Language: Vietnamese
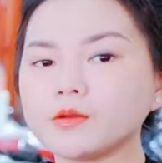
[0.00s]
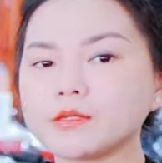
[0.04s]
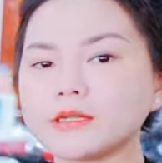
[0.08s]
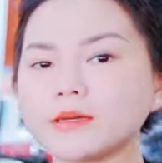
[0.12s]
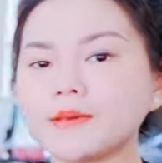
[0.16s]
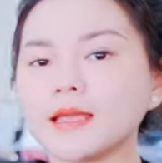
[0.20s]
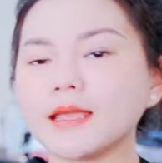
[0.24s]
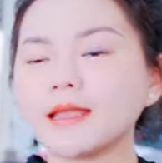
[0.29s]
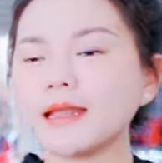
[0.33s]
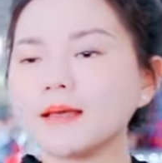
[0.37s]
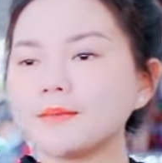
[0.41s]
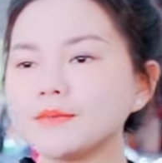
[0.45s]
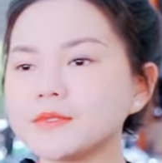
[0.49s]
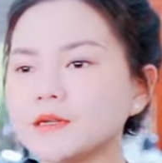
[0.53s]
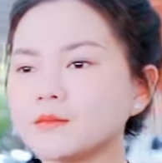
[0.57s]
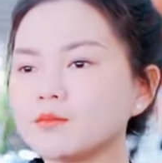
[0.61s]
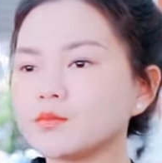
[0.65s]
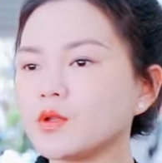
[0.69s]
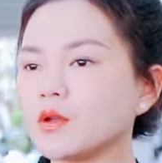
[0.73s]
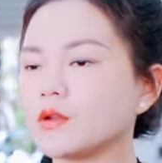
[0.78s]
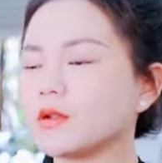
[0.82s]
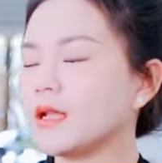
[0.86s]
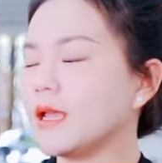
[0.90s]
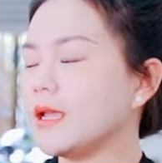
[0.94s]
125
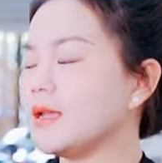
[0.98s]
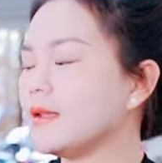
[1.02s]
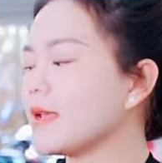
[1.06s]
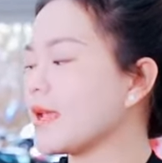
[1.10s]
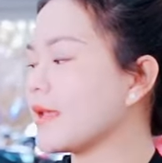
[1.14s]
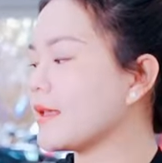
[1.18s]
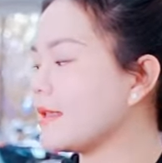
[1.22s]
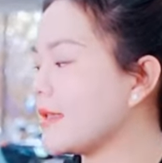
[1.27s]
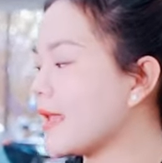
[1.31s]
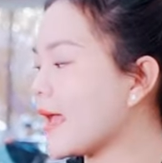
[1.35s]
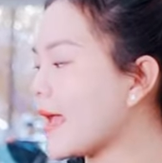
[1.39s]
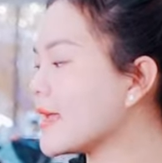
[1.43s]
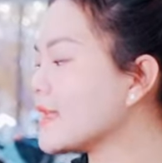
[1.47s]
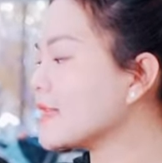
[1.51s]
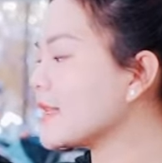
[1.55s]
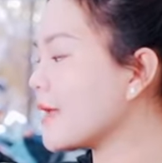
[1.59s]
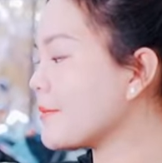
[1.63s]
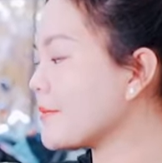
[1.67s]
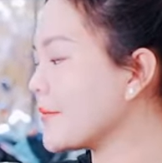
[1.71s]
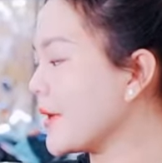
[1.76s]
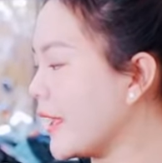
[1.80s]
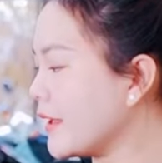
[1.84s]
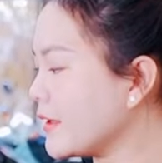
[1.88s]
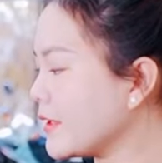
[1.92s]
trong tuần lễ này giá
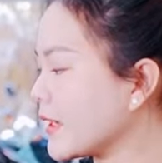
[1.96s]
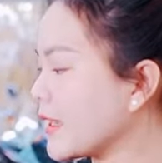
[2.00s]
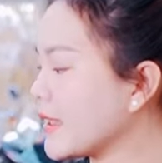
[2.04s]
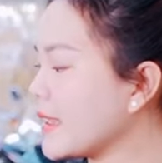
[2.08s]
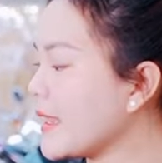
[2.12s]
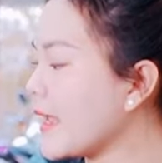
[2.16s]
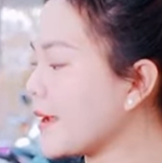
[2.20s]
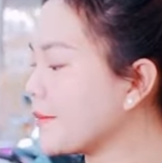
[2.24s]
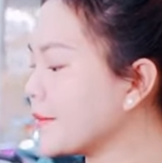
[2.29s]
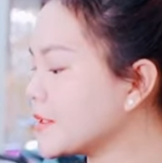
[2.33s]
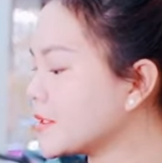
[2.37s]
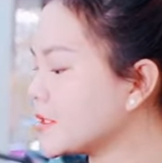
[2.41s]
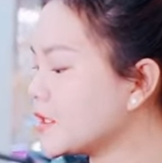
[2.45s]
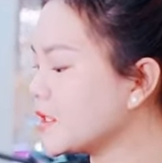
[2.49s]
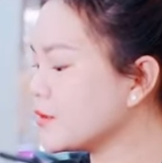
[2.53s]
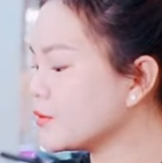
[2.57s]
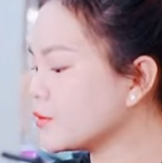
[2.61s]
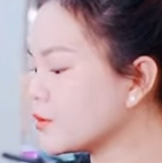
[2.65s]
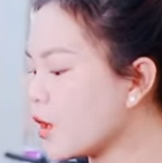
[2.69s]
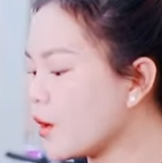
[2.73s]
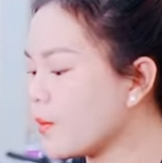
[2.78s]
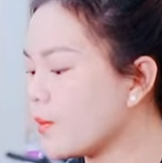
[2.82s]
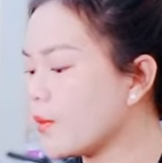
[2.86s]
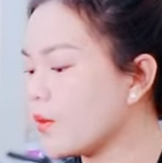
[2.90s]
em để cho cả nhà mình
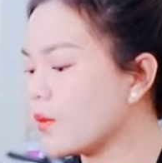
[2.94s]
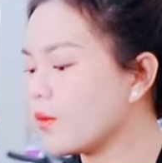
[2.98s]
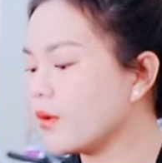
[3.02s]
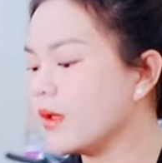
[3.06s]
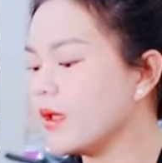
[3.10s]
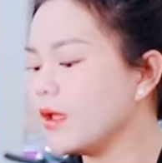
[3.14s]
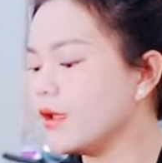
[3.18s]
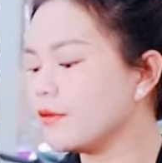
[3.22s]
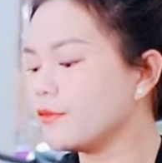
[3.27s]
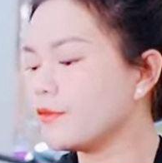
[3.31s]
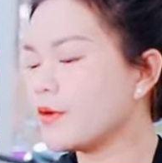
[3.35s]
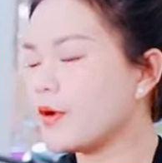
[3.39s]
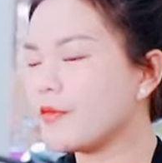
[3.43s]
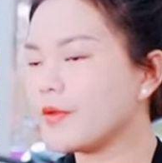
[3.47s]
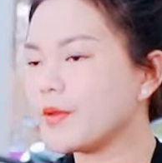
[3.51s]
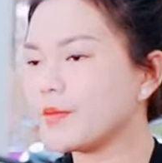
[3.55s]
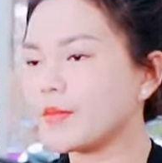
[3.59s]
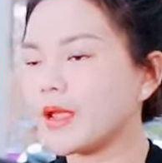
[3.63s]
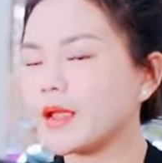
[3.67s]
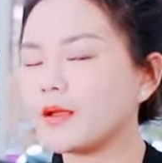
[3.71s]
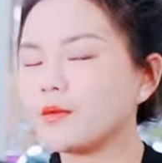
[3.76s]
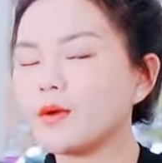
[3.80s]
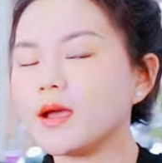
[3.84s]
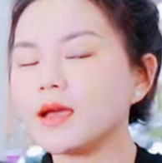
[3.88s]
siêu tốt luôn. Với
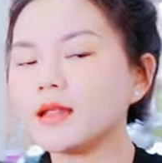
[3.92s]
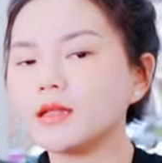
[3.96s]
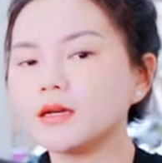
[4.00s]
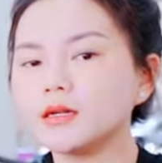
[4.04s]
phiên bản khóa